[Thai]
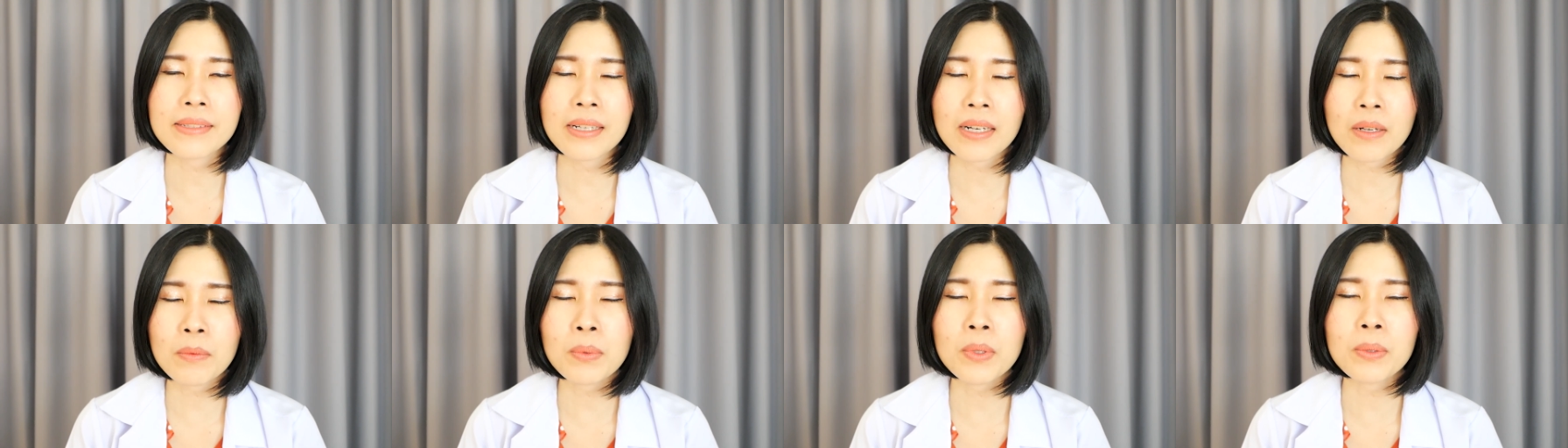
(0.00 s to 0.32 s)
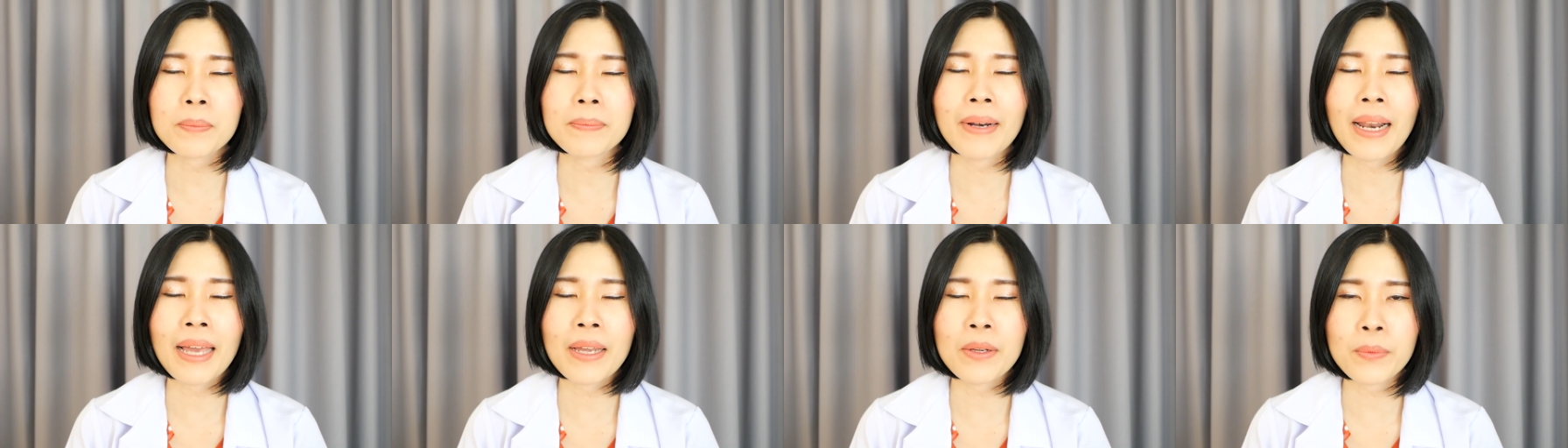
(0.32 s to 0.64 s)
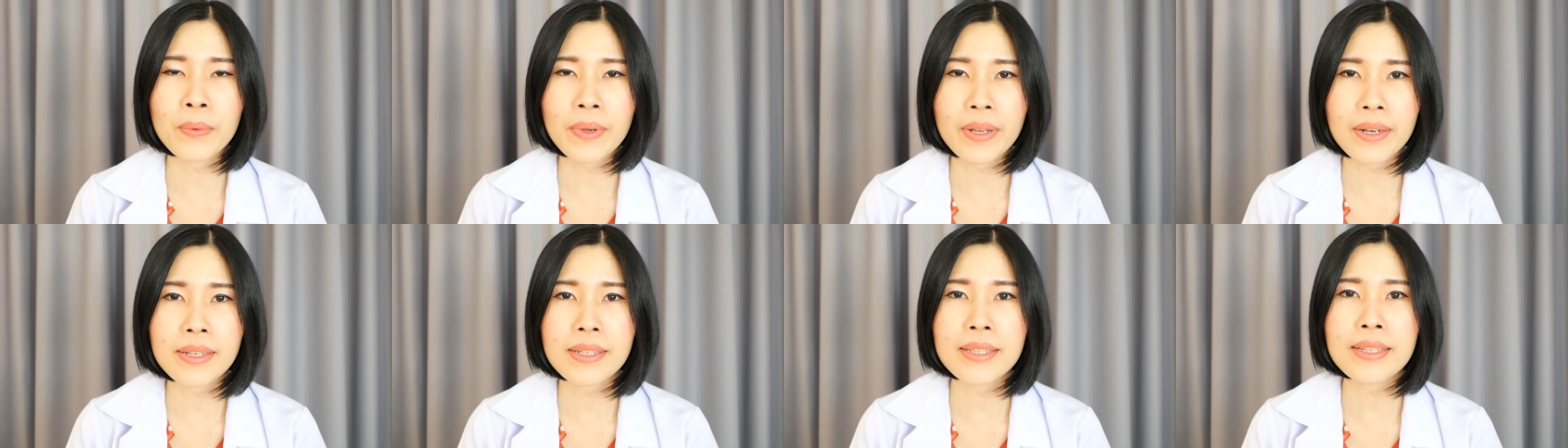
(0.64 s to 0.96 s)
ระบบไหล
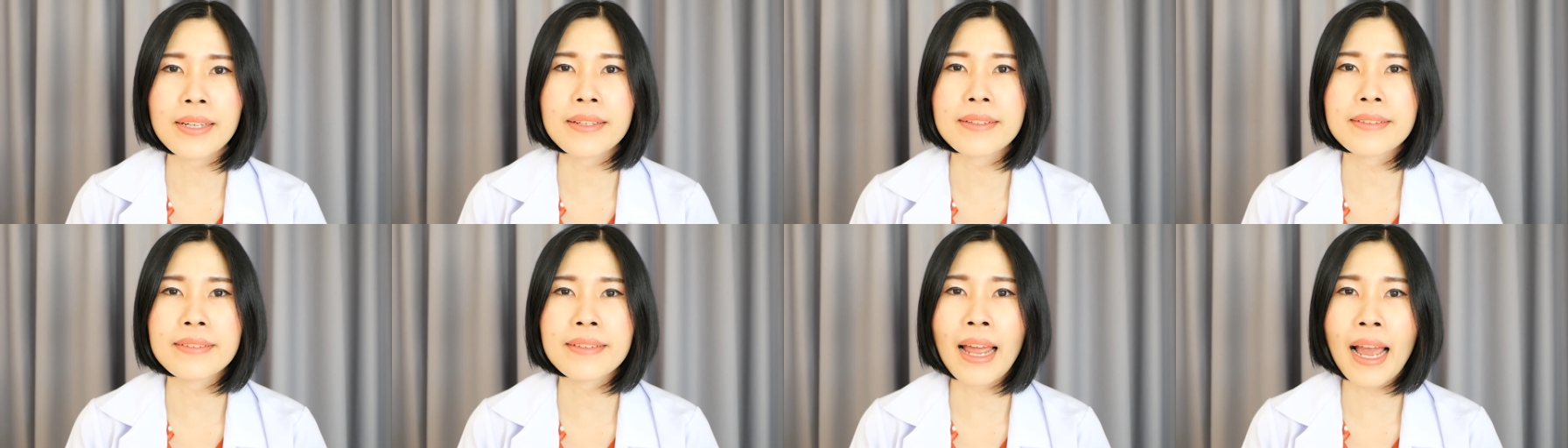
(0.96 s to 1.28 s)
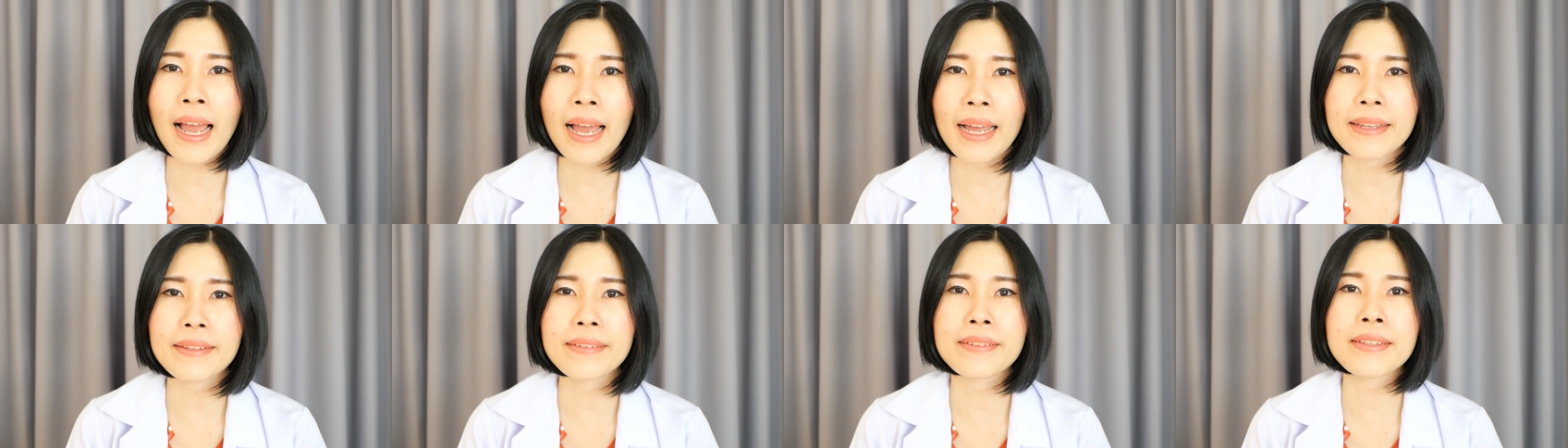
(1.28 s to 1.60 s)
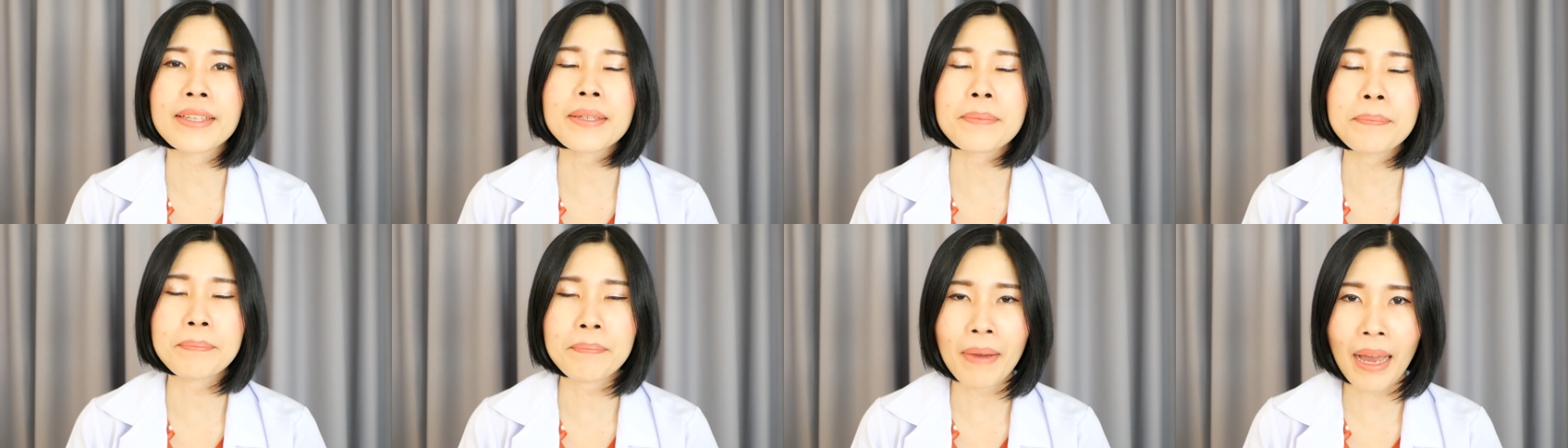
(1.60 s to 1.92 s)
เวียนเลือดได้
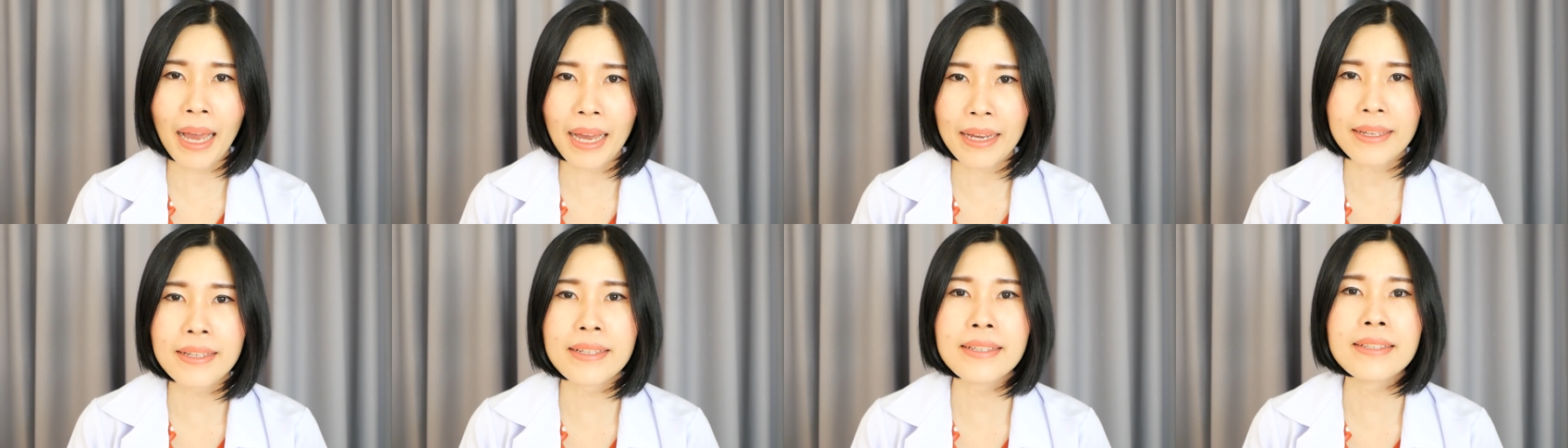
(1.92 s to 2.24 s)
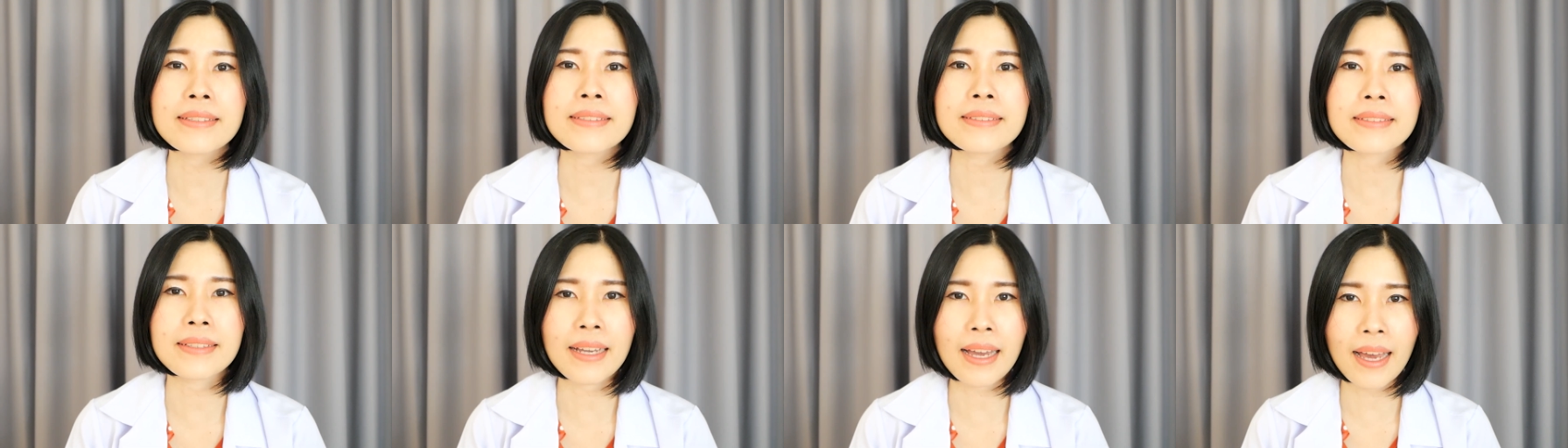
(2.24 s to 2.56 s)
ยิ่งมากขึ้น